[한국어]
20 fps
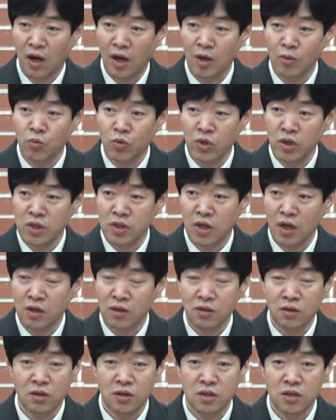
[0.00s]
아무리
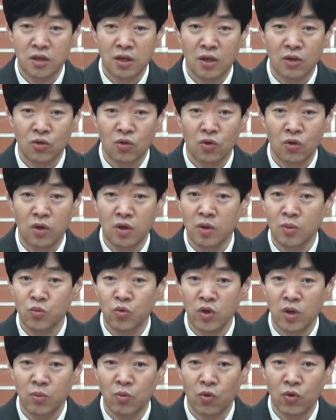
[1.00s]
작은 것이라도
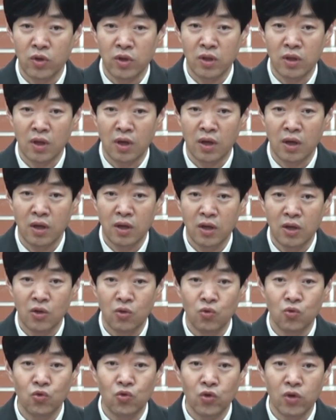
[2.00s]
허물이 보인다,
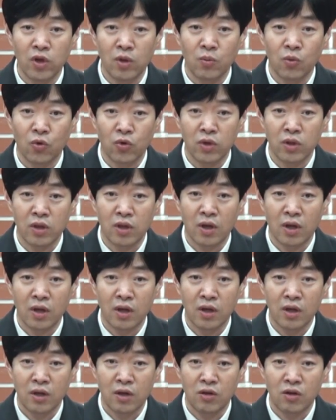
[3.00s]
누룩이 보인다,
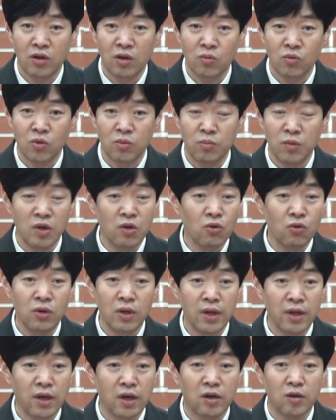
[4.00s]
여러분
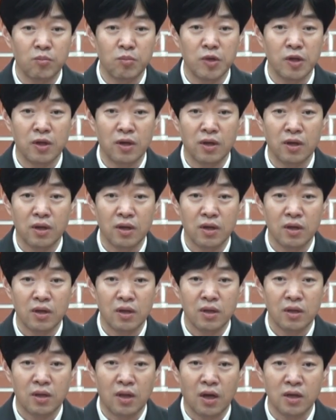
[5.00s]
미룰 일이 아닙니다.
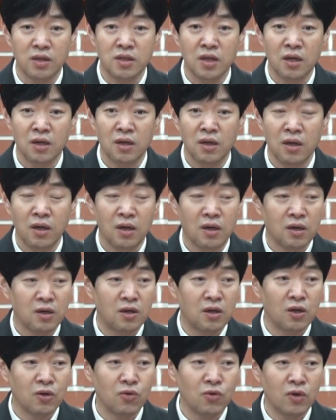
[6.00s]
당장의
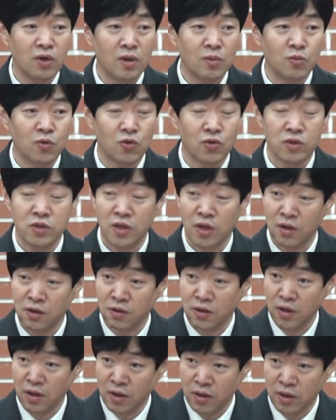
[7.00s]
거룩함으로
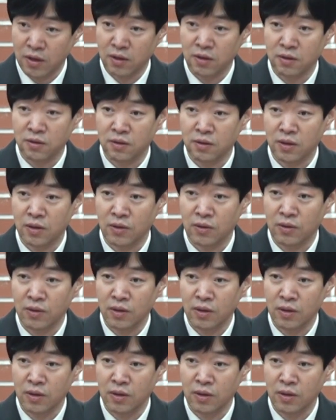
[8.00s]
제거해야 되는 거예요.